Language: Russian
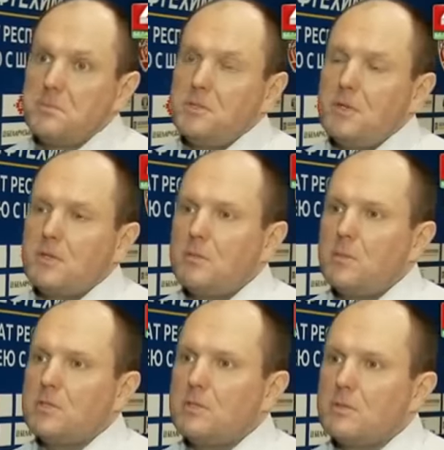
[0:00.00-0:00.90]
Девятое
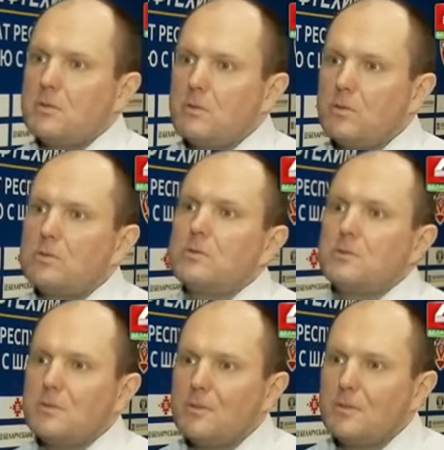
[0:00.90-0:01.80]
место, хоть
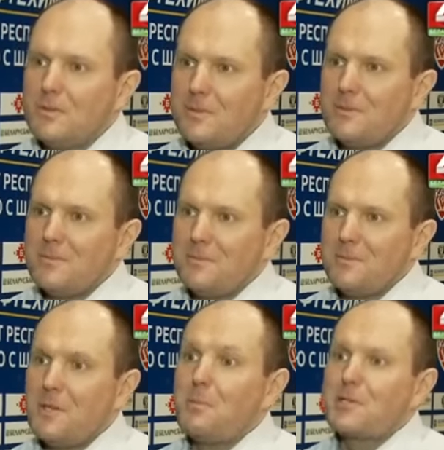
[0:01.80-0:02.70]

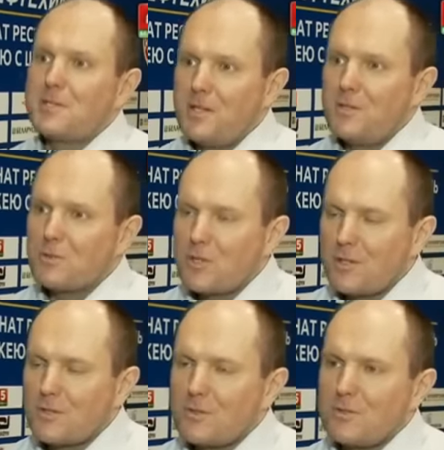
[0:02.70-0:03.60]
не последнее уже
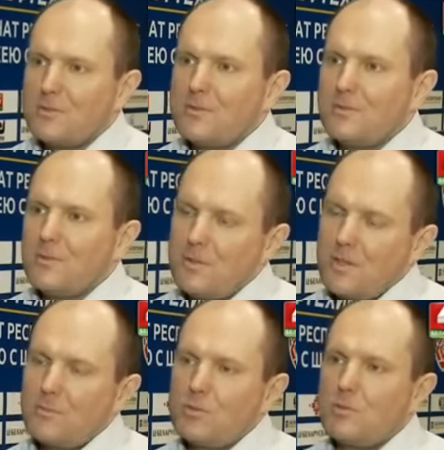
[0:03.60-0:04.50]
хорошо. Ну а
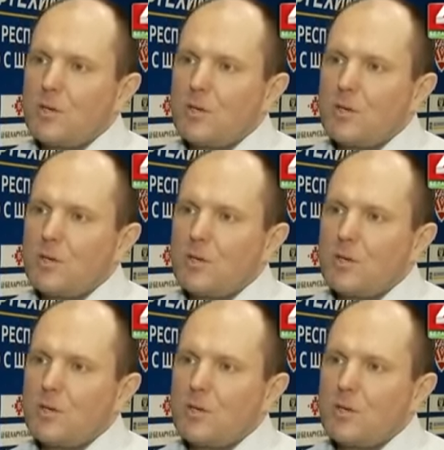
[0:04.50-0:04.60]
так будем